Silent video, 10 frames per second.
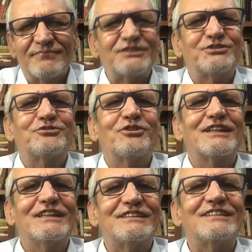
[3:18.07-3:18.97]
a
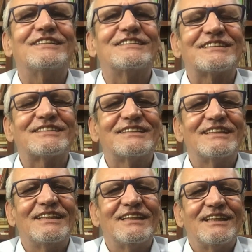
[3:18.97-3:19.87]
história diz
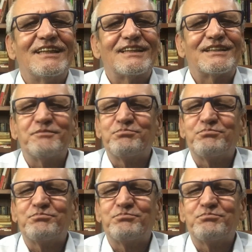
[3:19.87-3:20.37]
que